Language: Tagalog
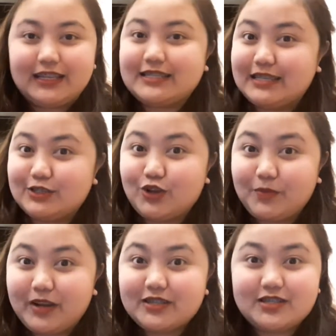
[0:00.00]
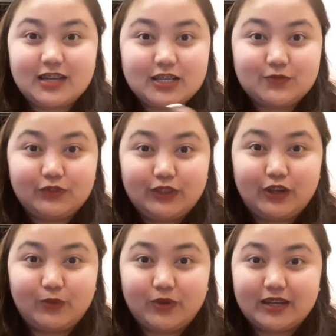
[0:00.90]
Kasi sobrang stressful
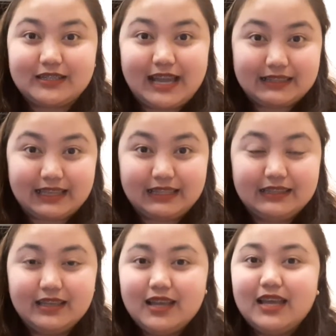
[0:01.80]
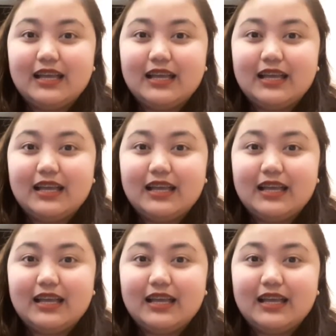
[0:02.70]
ng work natin.